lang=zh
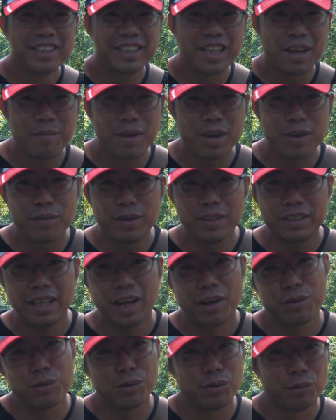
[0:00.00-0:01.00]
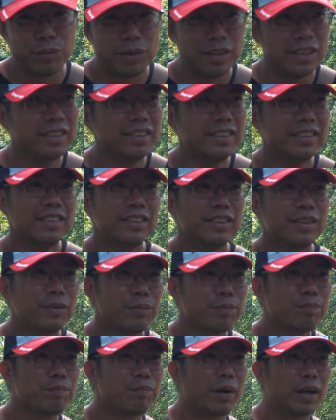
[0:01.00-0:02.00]
前面因为下雨，我们
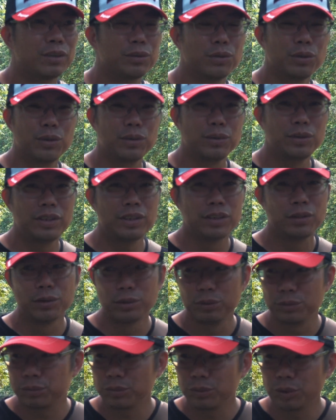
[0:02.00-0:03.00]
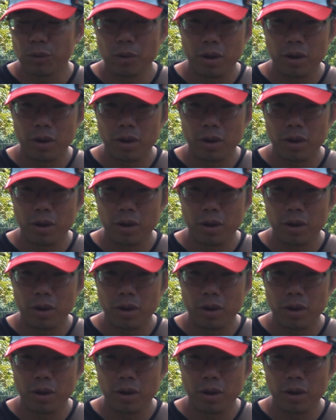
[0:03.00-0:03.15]
把所有东西都都